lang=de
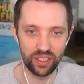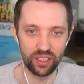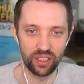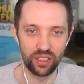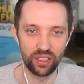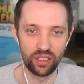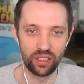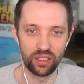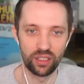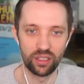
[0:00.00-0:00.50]
mich.
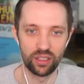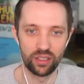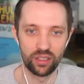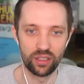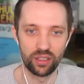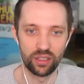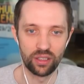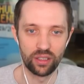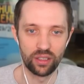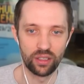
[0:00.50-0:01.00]
Das
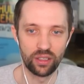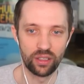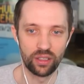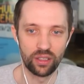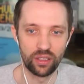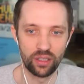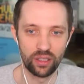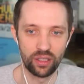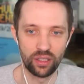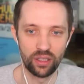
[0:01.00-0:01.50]
riecht nach
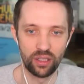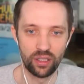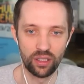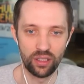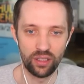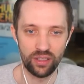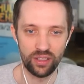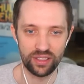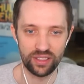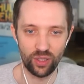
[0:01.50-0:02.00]

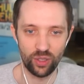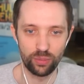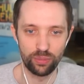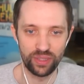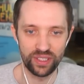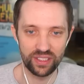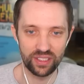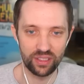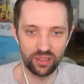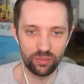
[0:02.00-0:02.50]
Luxus. Ist auch ein
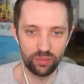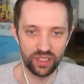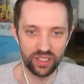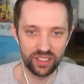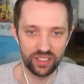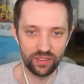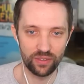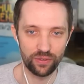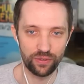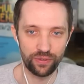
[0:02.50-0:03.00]
bisschen, ein
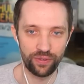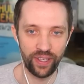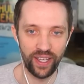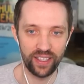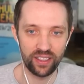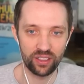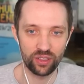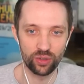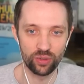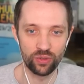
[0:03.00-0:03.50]
bisschen
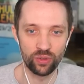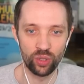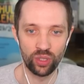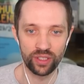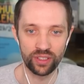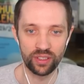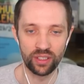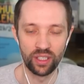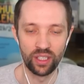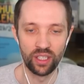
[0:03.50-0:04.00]
fett
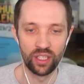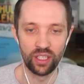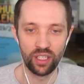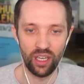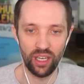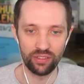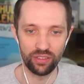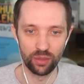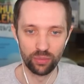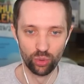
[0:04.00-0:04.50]
geworden.
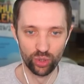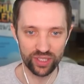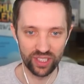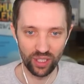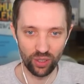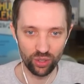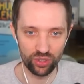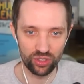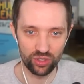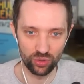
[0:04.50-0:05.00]
Aber muss
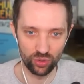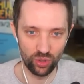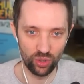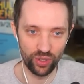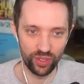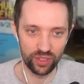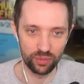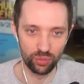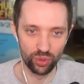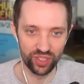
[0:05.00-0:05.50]
auch so,
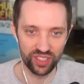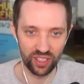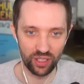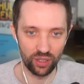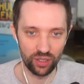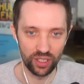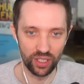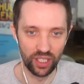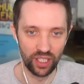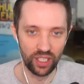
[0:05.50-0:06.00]
Leute, muss
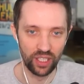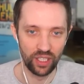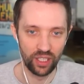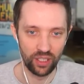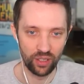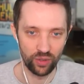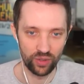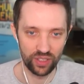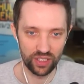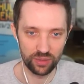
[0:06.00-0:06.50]
auch.
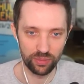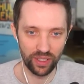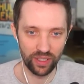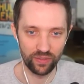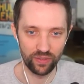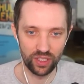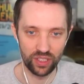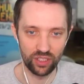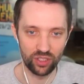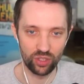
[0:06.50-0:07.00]
Und jetzt
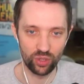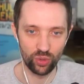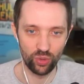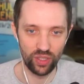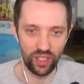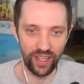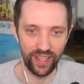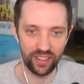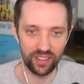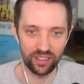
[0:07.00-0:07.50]
machen wir die
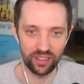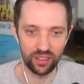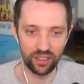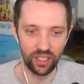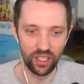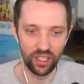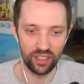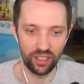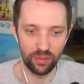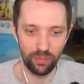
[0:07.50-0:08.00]
Toilette.
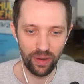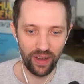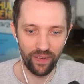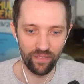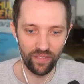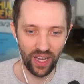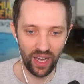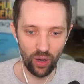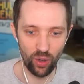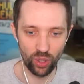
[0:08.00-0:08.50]
Die
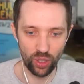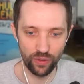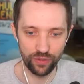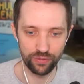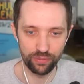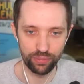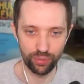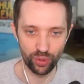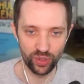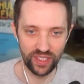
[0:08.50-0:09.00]
machen wir auch auf
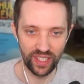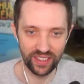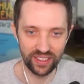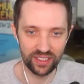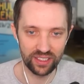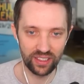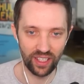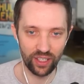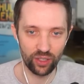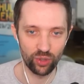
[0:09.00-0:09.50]
dem
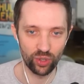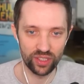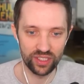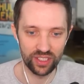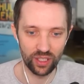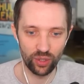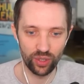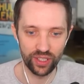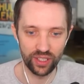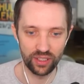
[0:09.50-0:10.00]
Podest. Da gehört es
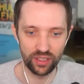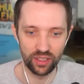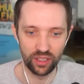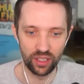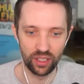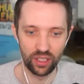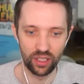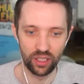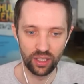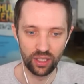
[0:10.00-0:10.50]
auch hin.
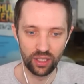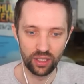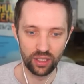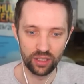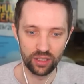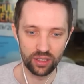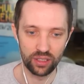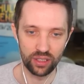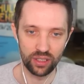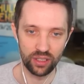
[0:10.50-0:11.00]

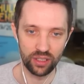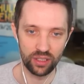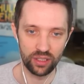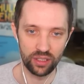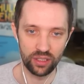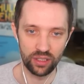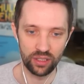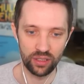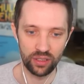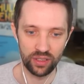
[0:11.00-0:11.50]

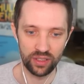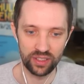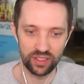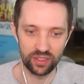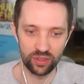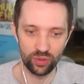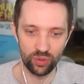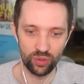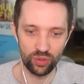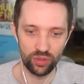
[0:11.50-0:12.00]
Äh,
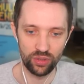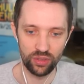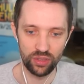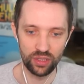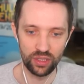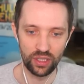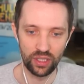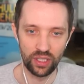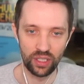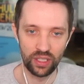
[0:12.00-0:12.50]
so.
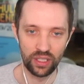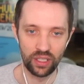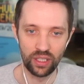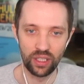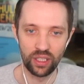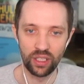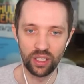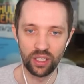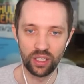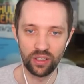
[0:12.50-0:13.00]

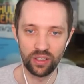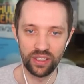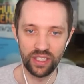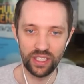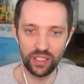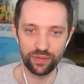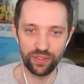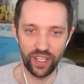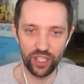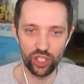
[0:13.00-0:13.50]

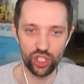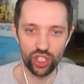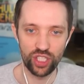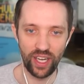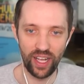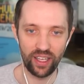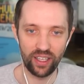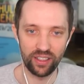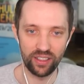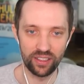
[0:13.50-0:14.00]
Nicht
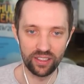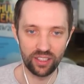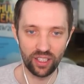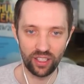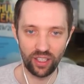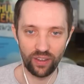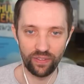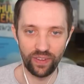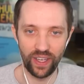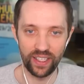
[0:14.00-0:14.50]
verstecken hinter
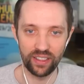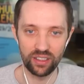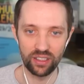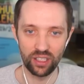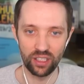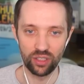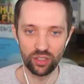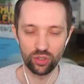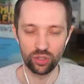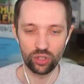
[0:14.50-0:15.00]
der Wand.
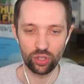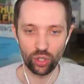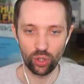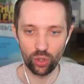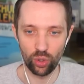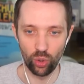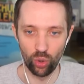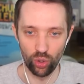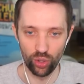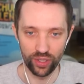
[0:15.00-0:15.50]
Ein
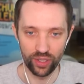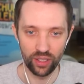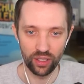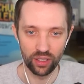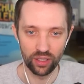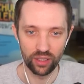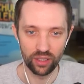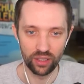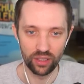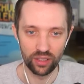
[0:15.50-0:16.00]
Thron.
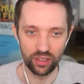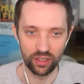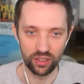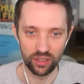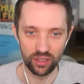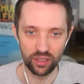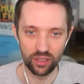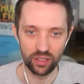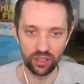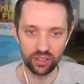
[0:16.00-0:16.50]

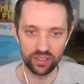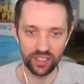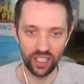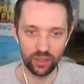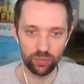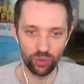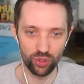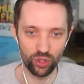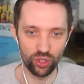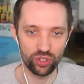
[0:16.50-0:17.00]

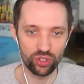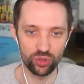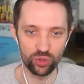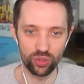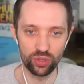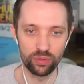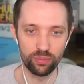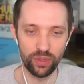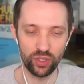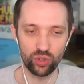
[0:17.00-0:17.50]
Sagt man doch
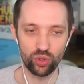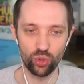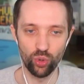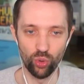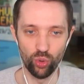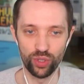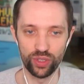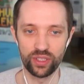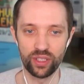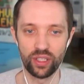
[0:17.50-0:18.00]
so. Und
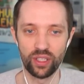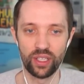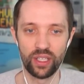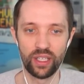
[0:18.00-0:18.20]
thront.